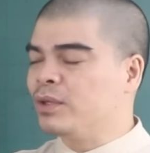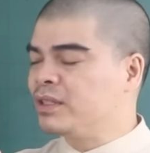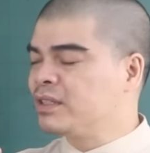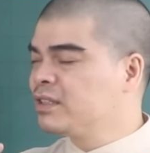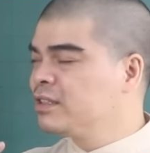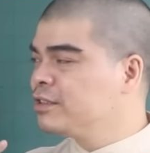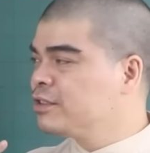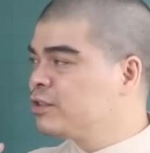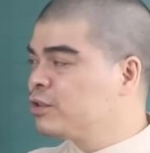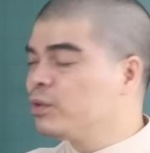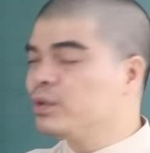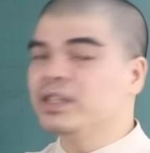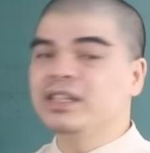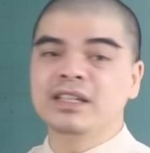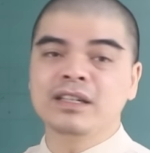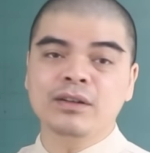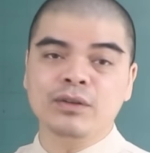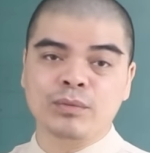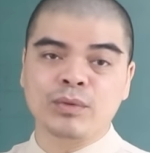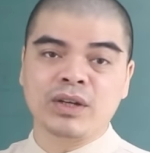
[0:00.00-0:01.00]
của sự chú ý
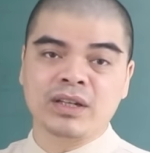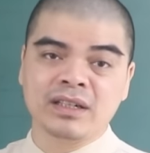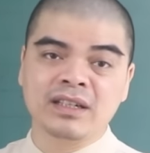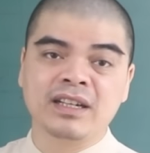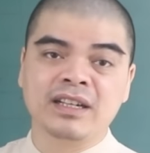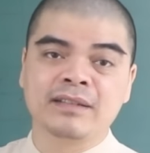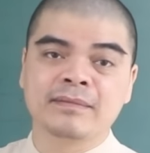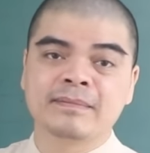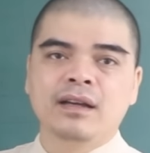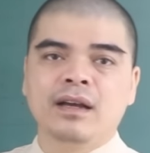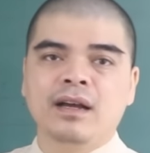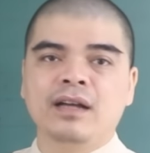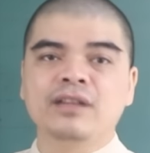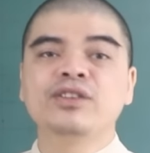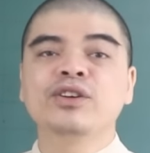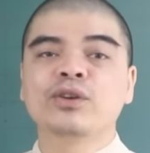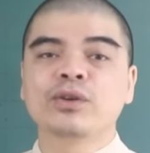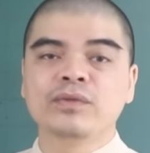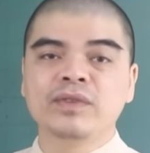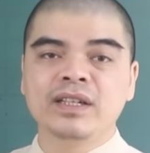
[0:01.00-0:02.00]
của mọi người.
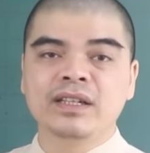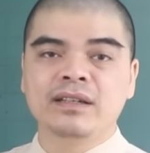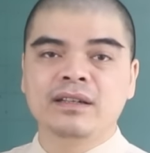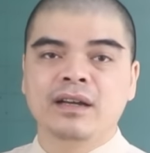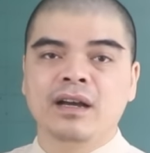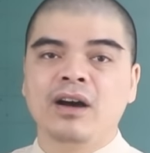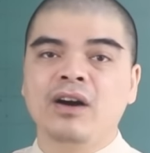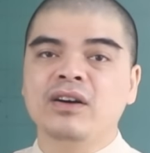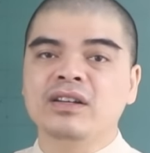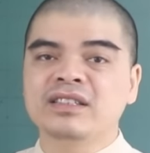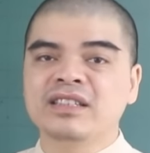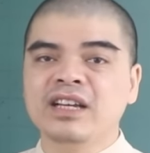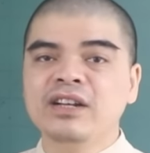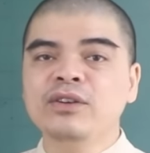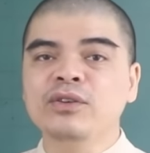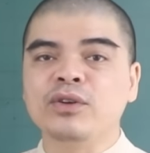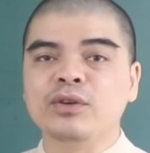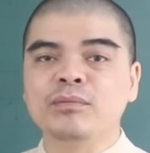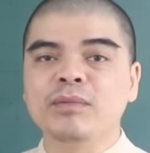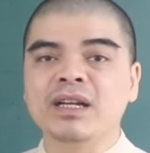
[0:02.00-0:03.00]
Thưa quý vị, họ sẽ
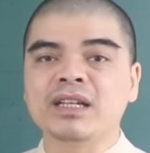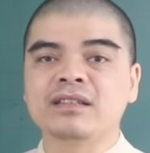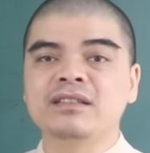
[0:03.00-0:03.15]
nổi bật